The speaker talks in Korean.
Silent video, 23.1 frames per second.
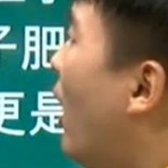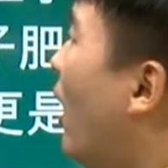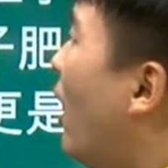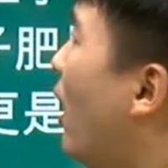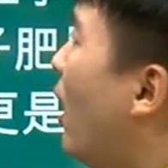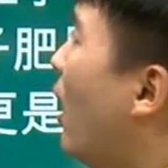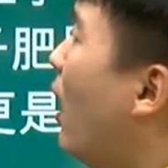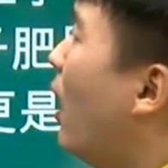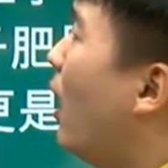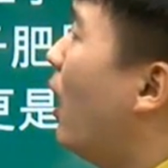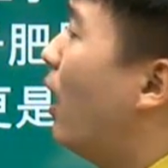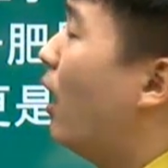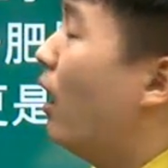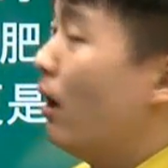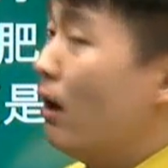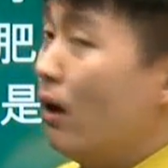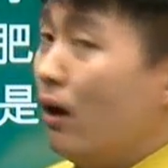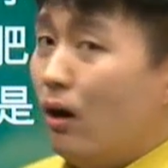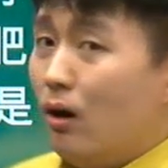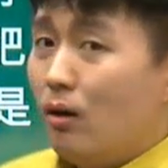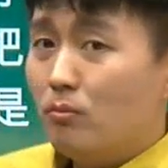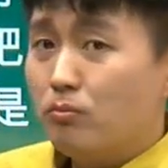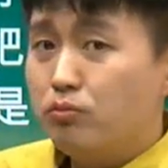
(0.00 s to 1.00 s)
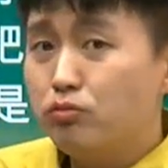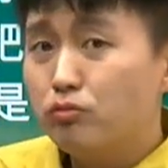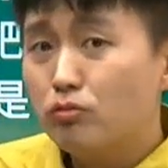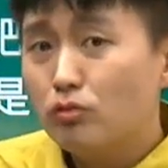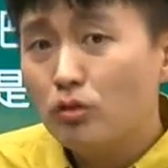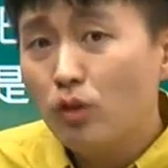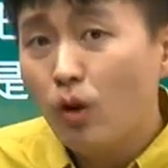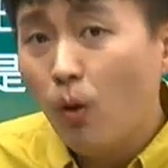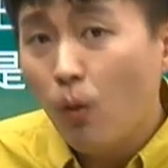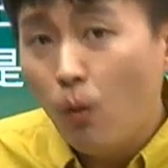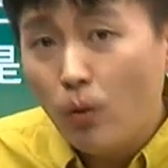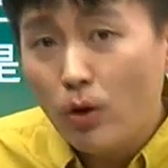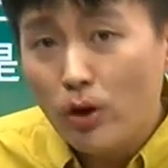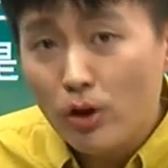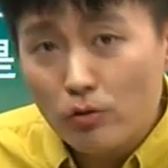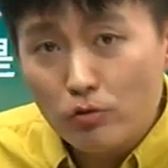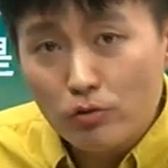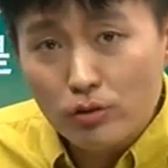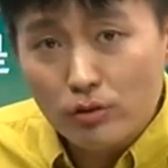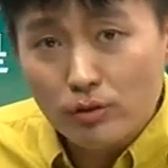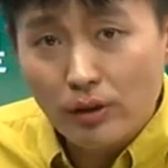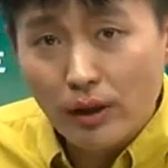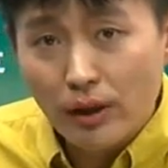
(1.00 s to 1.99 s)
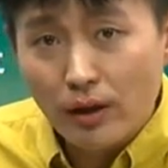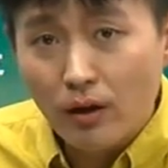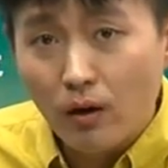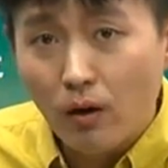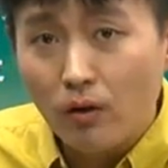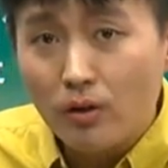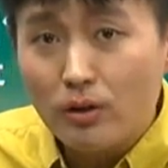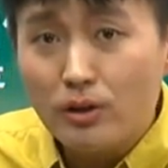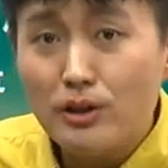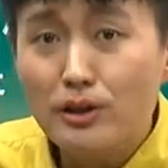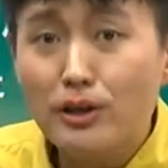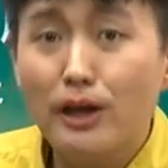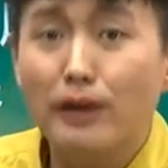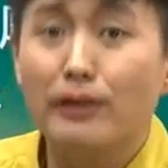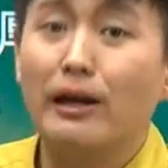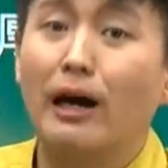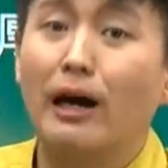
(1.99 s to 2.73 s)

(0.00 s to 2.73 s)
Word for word: 아, 북경 오리구인데요. 이게